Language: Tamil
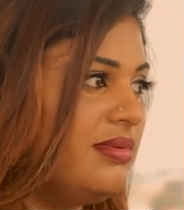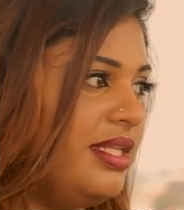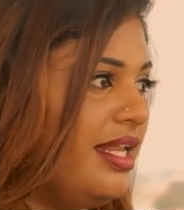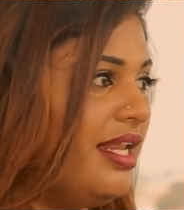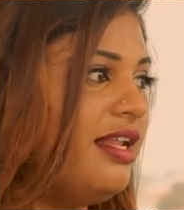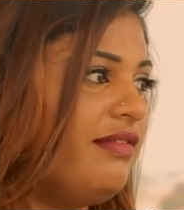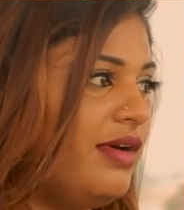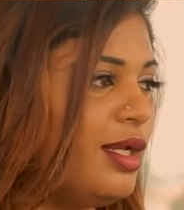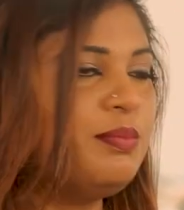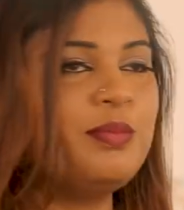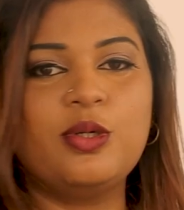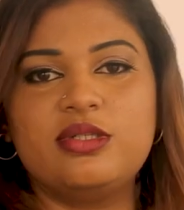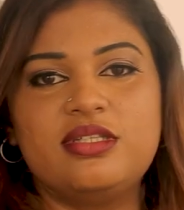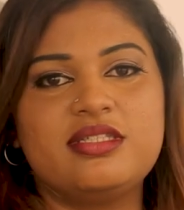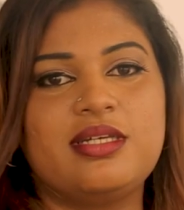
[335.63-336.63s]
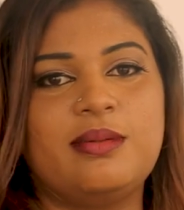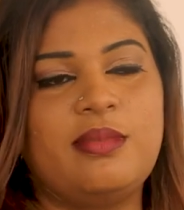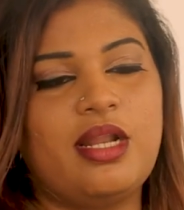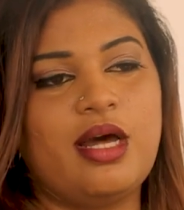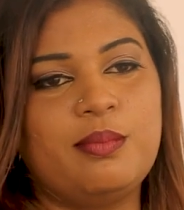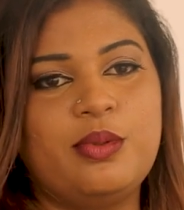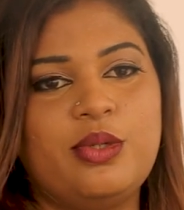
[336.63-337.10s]
திரையில் வரப்போகுது
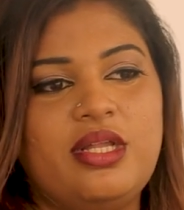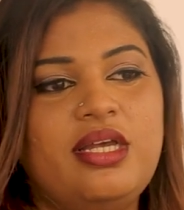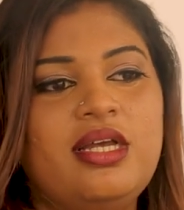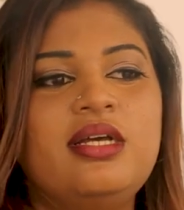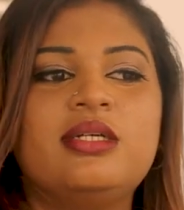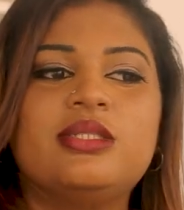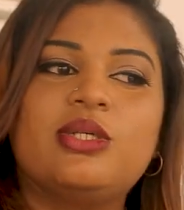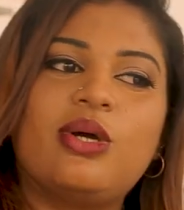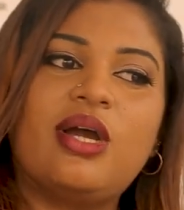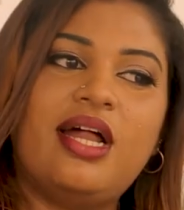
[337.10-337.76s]
சமராபுரி ஸோ